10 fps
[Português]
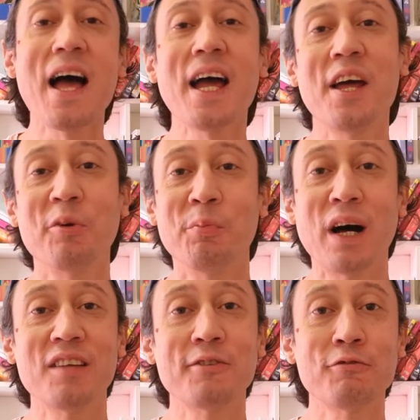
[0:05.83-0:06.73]
é
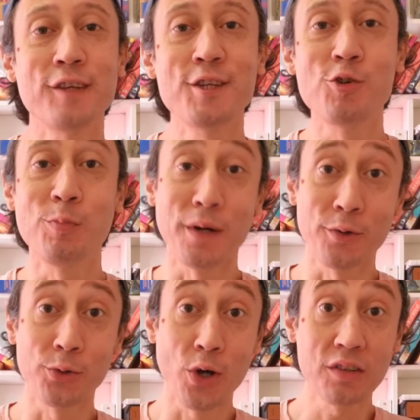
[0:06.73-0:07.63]
mais um vídeo para
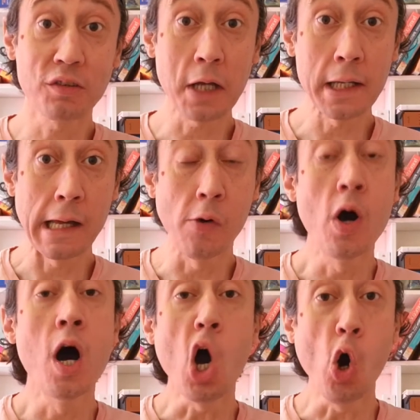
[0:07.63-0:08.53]
o nosso
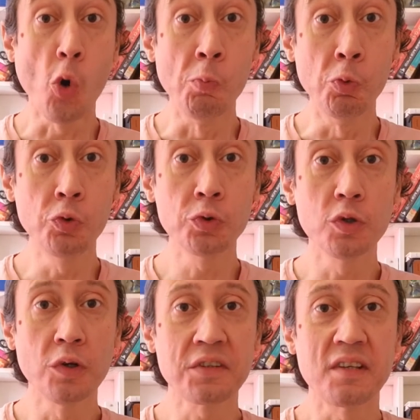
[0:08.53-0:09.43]
canal O Mundo
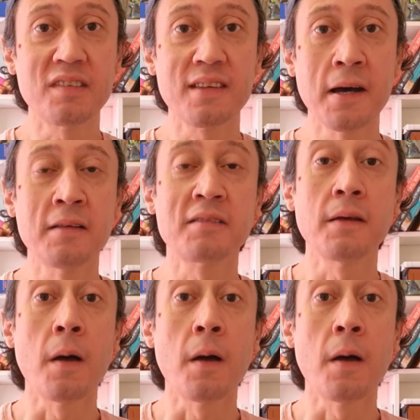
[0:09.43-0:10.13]
dos Cristais